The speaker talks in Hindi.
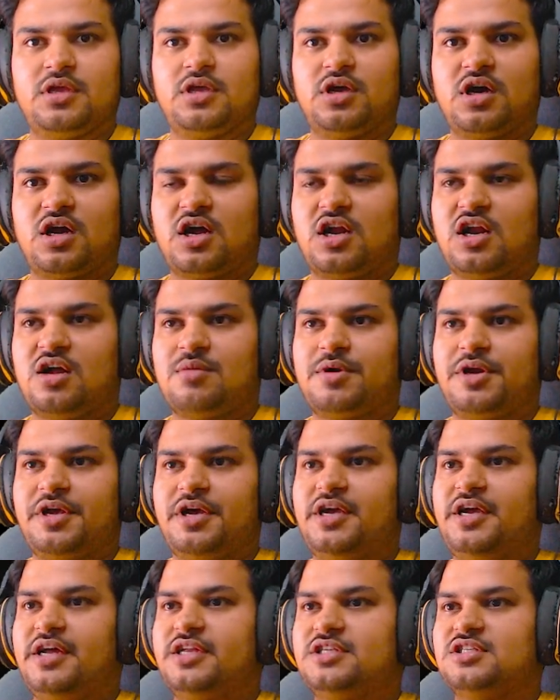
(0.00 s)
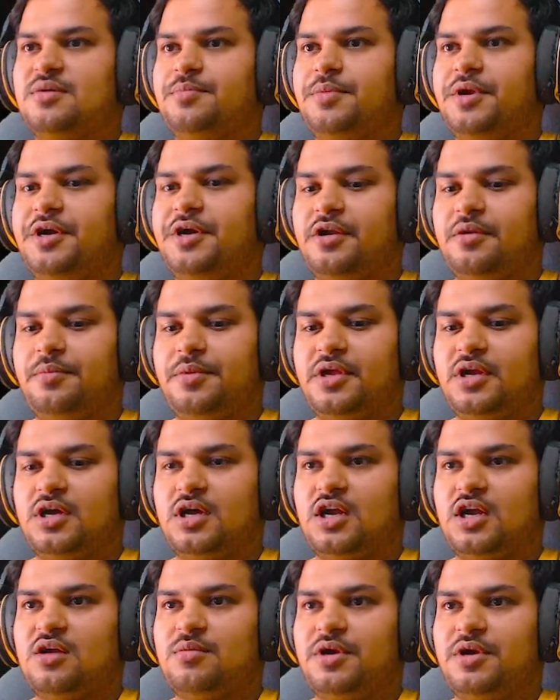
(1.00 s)
कराना पड़ेगा यार इसका पेंट रिपेयर
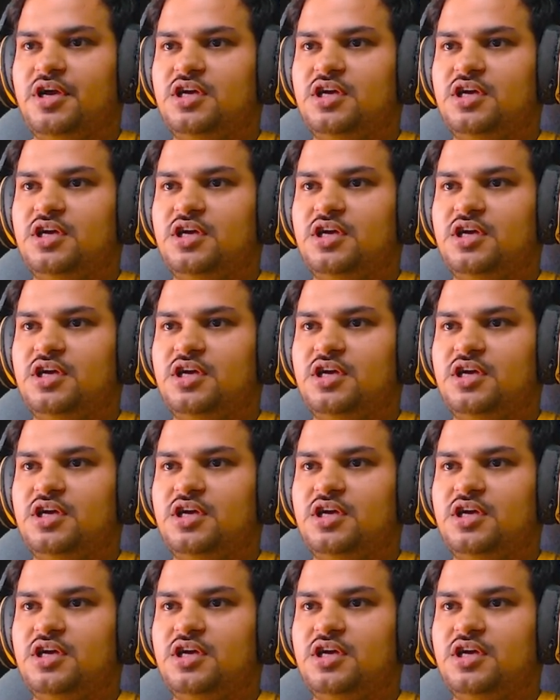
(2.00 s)
कराना पड़ेगा